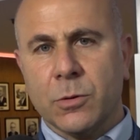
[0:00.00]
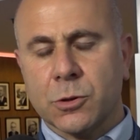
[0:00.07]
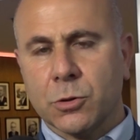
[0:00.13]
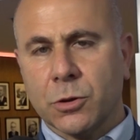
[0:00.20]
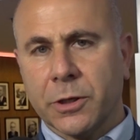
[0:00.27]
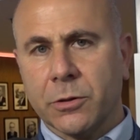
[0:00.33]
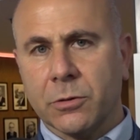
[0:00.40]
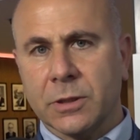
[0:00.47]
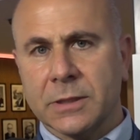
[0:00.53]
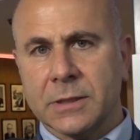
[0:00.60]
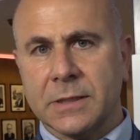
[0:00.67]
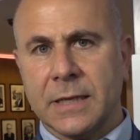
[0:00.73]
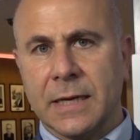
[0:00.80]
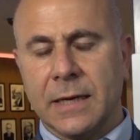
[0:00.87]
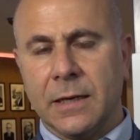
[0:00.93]
Questo credo che
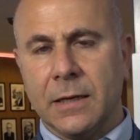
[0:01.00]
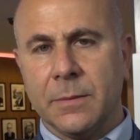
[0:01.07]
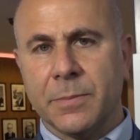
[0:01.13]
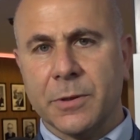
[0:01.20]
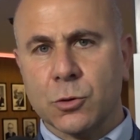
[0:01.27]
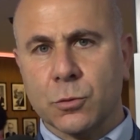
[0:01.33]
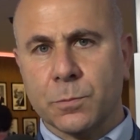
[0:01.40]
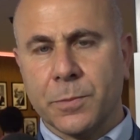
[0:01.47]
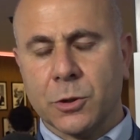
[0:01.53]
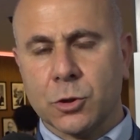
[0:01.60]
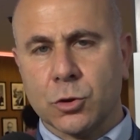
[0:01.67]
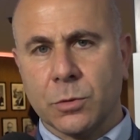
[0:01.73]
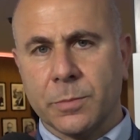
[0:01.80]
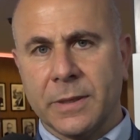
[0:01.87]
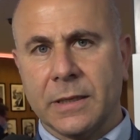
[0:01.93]
sia il
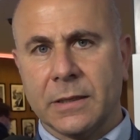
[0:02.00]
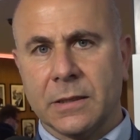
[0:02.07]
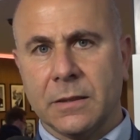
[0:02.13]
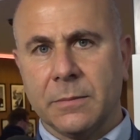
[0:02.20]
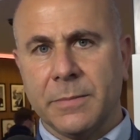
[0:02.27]
presupposto per